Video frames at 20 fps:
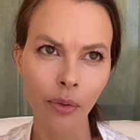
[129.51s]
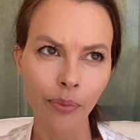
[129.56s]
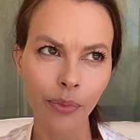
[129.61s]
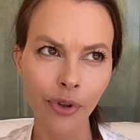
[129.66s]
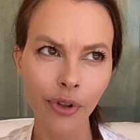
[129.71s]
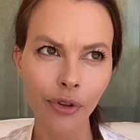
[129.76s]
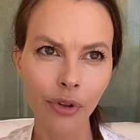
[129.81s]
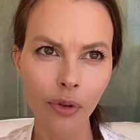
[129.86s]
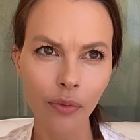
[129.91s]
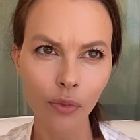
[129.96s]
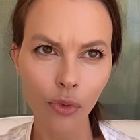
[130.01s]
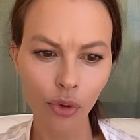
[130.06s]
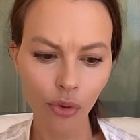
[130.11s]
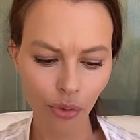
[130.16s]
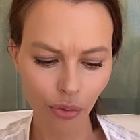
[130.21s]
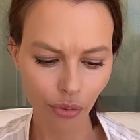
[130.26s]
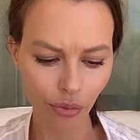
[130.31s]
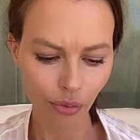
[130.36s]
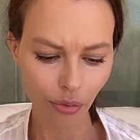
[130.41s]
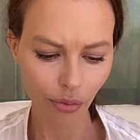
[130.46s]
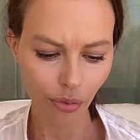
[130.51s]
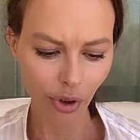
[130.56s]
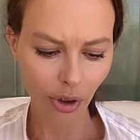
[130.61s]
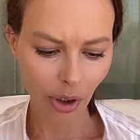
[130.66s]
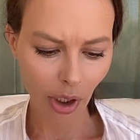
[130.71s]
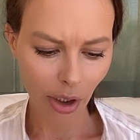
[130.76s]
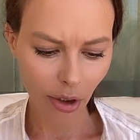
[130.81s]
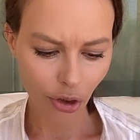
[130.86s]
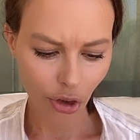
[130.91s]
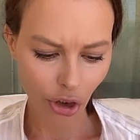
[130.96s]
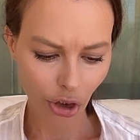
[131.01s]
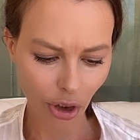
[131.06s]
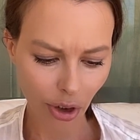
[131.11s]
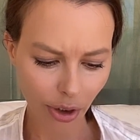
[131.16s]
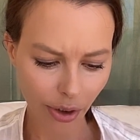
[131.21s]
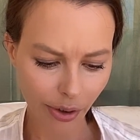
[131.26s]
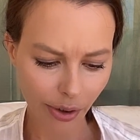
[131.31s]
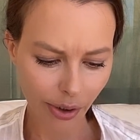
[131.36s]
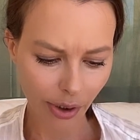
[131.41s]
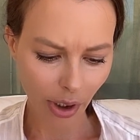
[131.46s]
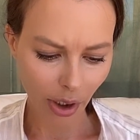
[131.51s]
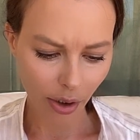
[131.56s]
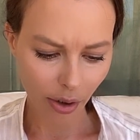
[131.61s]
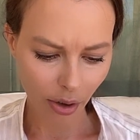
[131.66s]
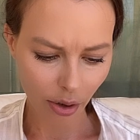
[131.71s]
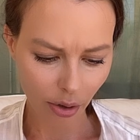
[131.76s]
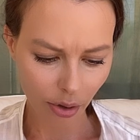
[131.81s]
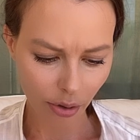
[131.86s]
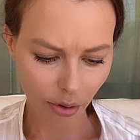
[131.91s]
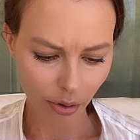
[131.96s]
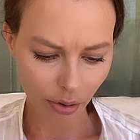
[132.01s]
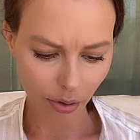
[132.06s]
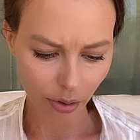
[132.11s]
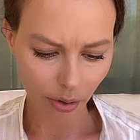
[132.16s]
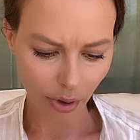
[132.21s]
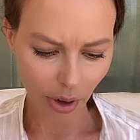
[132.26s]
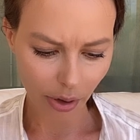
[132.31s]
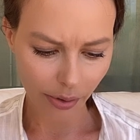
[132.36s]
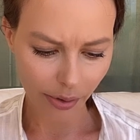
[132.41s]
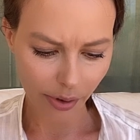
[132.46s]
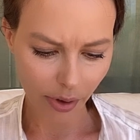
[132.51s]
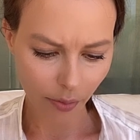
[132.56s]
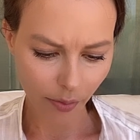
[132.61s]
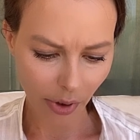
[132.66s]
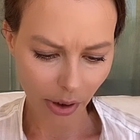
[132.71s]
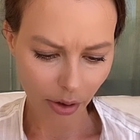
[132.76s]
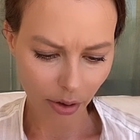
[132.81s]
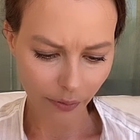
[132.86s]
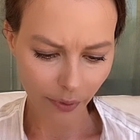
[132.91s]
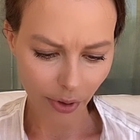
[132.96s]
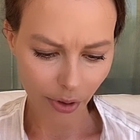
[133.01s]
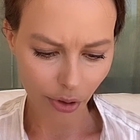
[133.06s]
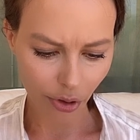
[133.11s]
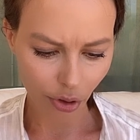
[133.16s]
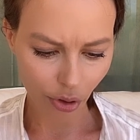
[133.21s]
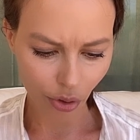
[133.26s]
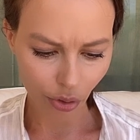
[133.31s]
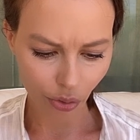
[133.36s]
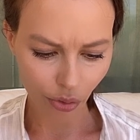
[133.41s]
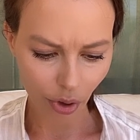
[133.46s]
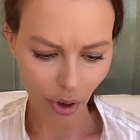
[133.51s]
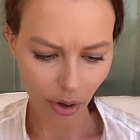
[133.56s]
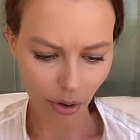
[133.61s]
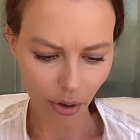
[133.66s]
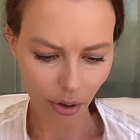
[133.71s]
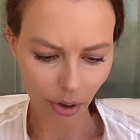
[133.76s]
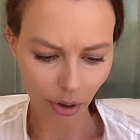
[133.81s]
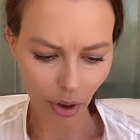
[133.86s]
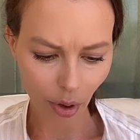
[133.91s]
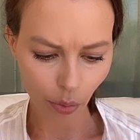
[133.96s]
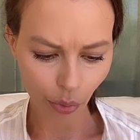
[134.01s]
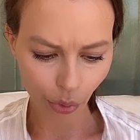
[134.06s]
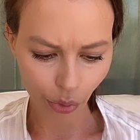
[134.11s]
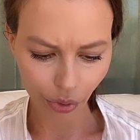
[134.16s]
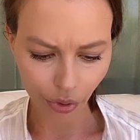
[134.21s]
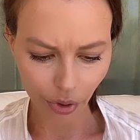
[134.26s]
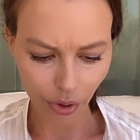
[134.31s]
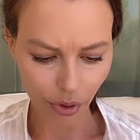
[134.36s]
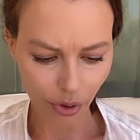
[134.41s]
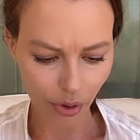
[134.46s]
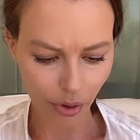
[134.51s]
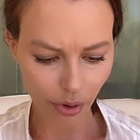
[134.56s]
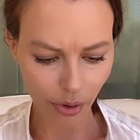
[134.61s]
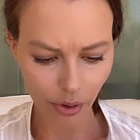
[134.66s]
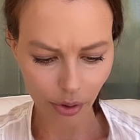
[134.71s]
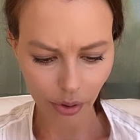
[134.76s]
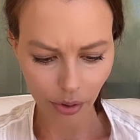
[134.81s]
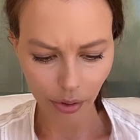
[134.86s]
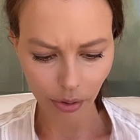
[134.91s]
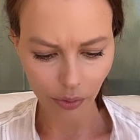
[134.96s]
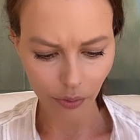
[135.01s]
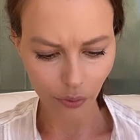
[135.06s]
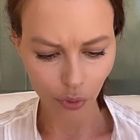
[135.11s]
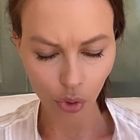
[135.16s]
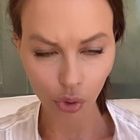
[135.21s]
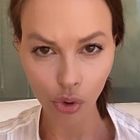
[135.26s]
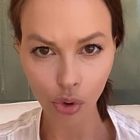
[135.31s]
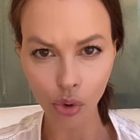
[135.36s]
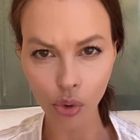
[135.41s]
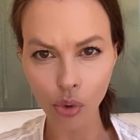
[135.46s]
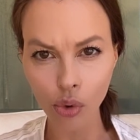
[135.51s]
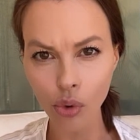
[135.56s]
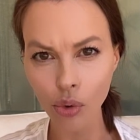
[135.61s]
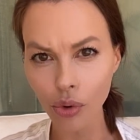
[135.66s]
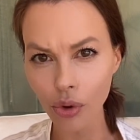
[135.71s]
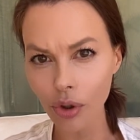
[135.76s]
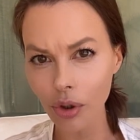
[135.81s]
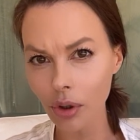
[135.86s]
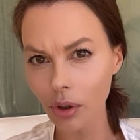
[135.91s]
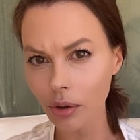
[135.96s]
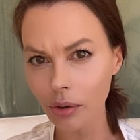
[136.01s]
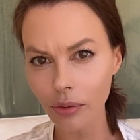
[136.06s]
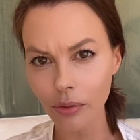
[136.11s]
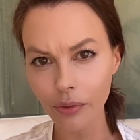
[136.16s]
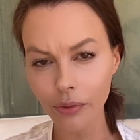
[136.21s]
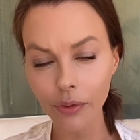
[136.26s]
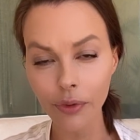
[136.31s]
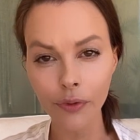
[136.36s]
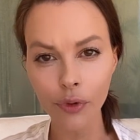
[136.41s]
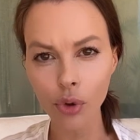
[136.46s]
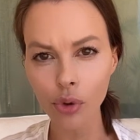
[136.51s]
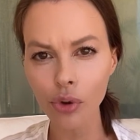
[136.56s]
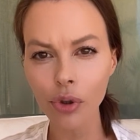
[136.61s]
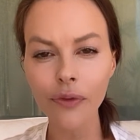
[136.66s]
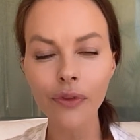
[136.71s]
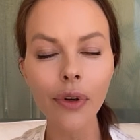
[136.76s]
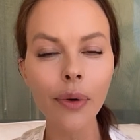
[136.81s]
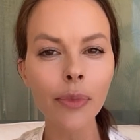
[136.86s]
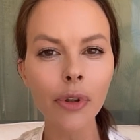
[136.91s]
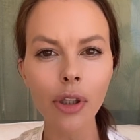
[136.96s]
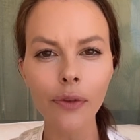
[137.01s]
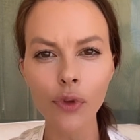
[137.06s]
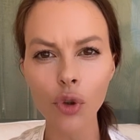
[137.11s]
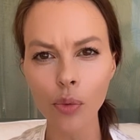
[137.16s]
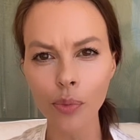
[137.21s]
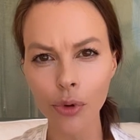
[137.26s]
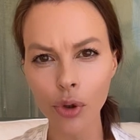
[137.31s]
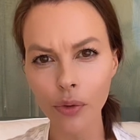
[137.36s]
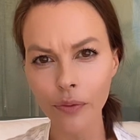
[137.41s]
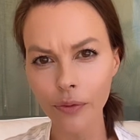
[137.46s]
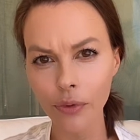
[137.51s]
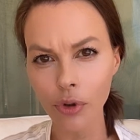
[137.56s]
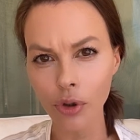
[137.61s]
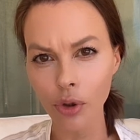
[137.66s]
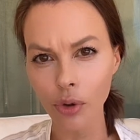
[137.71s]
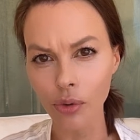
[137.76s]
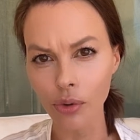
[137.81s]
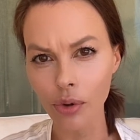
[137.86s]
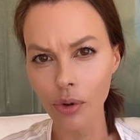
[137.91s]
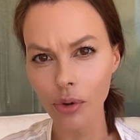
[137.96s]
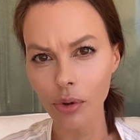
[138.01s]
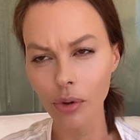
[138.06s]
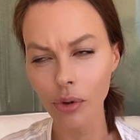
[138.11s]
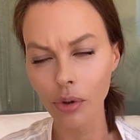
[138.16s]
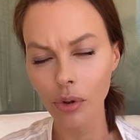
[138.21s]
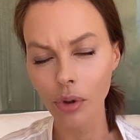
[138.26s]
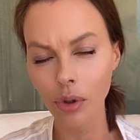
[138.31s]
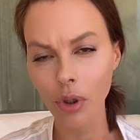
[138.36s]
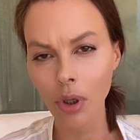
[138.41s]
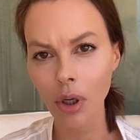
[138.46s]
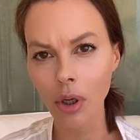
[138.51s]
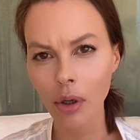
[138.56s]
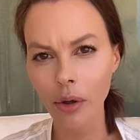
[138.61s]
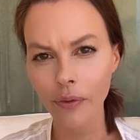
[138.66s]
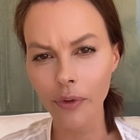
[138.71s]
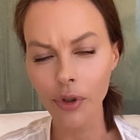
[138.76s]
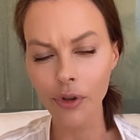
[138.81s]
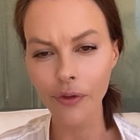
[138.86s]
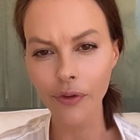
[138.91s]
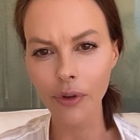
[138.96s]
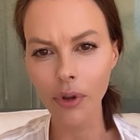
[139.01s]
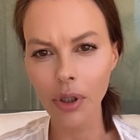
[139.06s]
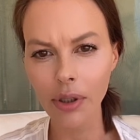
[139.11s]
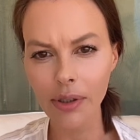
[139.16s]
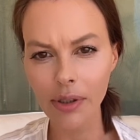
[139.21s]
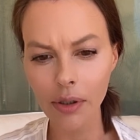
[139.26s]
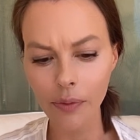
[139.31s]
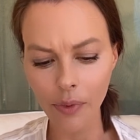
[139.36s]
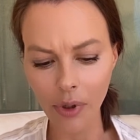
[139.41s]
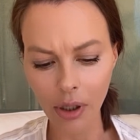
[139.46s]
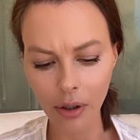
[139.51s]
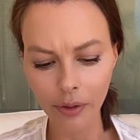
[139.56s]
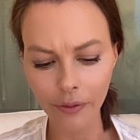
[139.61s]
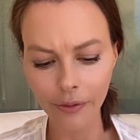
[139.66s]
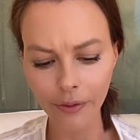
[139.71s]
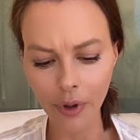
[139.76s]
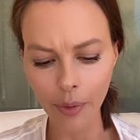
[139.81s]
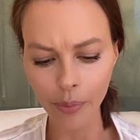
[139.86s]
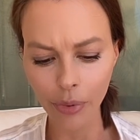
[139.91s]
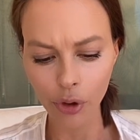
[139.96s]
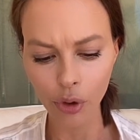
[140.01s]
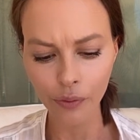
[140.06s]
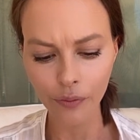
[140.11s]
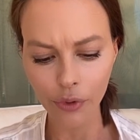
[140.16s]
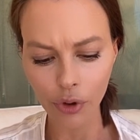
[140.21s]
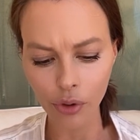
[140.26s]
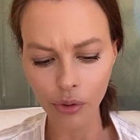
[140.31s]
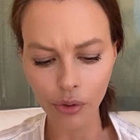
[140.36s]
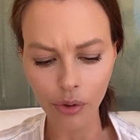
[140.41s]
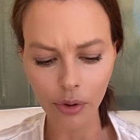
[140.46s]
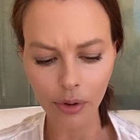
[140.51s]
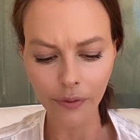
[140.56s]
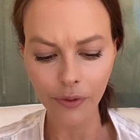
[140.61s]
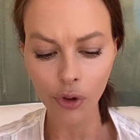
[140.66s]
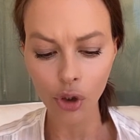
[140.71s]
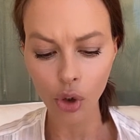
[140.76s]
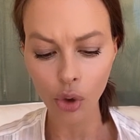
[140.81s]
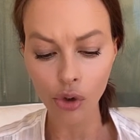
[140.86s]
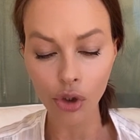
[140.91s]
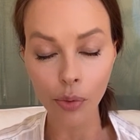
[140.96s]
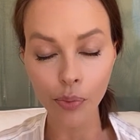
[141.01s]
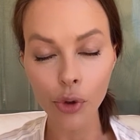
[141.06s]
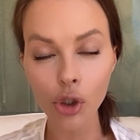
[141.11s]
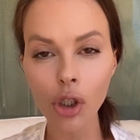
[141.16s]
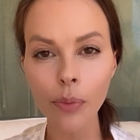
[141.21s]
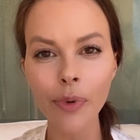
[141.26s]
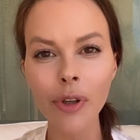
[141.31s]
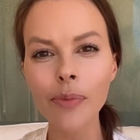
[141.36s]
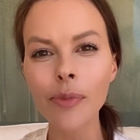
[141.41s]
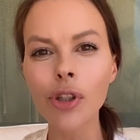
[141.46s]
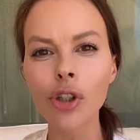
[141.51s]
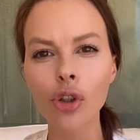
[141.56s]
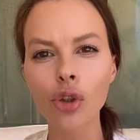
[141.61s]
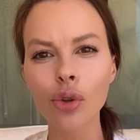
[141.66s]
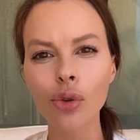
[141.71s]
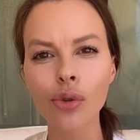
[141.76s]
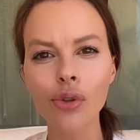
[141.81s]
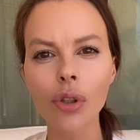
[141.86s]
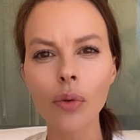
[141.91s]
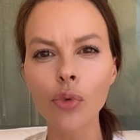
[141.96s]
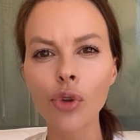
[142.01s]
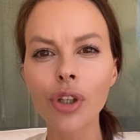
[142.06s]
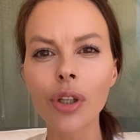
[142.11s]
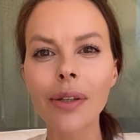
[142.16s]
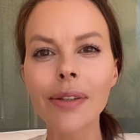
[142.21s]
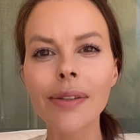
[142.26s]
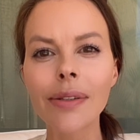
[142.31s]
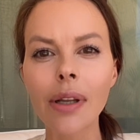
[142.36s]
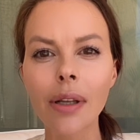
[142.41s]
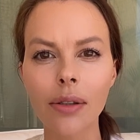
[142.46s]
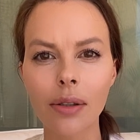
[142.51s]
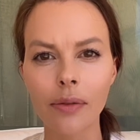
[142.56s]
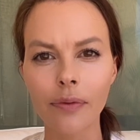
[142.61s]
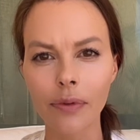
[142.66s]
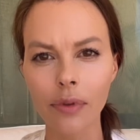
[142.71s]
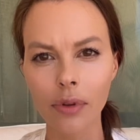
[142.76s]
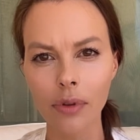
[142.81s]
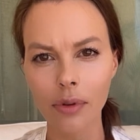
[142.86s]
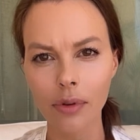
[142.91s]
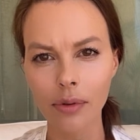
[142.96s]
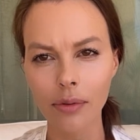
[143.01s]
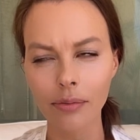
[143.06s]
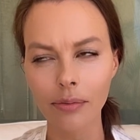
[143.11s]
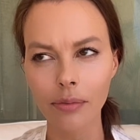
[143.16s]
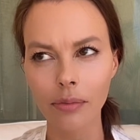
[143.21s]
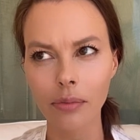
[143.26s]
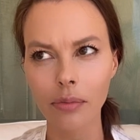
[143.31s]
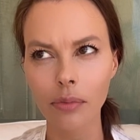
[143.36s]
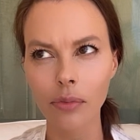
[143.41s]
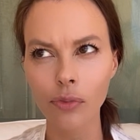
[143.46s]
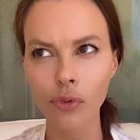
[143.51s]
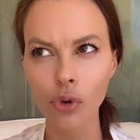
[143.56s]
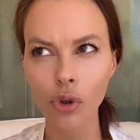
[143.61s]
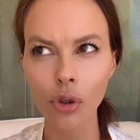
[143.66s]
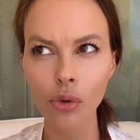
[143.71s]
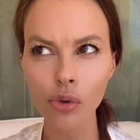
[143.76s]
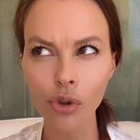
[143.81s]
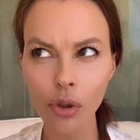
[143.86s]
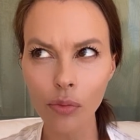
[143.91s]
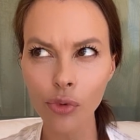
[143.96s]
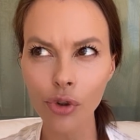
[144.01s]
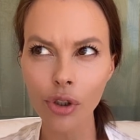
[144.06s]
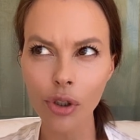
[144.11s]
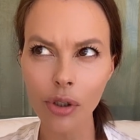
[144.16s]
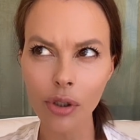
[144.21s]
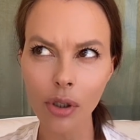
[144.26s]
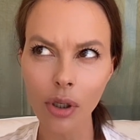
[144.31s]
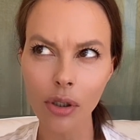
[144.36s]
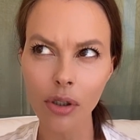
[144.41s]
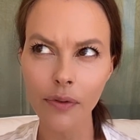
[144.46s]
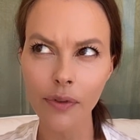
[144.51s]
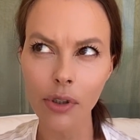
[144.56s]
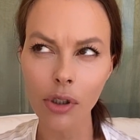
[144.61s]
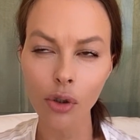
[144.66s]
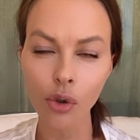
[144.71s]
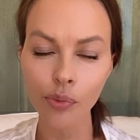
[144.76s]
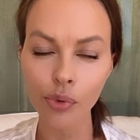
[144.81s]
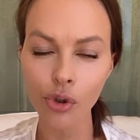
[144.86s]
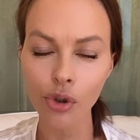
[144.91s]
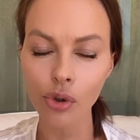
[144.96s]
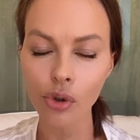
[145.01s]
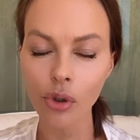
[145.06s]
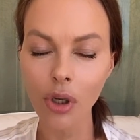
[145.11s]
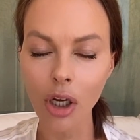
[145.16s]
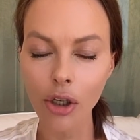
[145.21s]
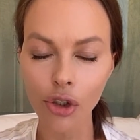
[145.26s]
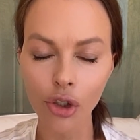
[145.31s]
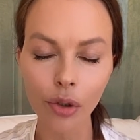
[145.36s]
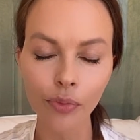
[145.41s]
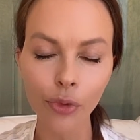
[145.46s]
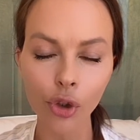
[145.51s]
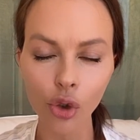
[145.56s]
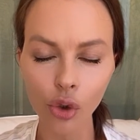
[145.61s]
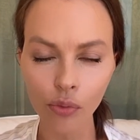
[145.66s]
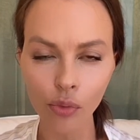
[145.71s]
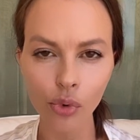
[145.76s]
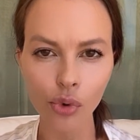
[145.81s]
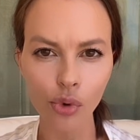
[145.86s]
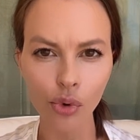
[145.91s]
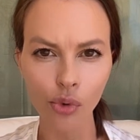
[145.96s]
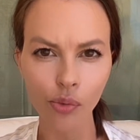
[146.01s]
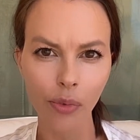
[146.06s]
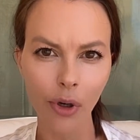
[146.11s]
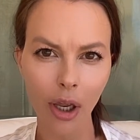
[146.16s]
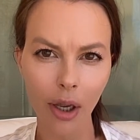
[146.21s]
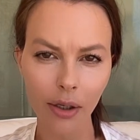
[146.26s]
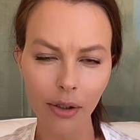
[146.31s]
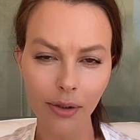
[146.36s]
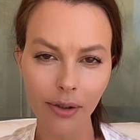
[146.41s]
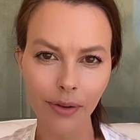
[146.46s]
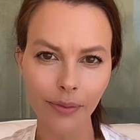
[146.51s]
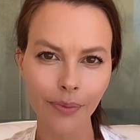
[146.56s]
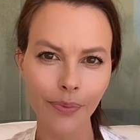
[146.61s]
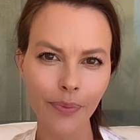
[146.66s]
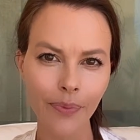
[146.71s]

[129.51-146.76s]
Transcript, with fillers: Поэтому не надо жалеть денег, надо снимать квартиру, надо работать, э, все что угодно. Вы все, вам это все потом вернется. Ваш вклад в себя вам потом вернется. вернется. Просто поймите, что оно само не рассасывается. Вот оно само не рассасывается, оно просто с каждым днем усугубляется.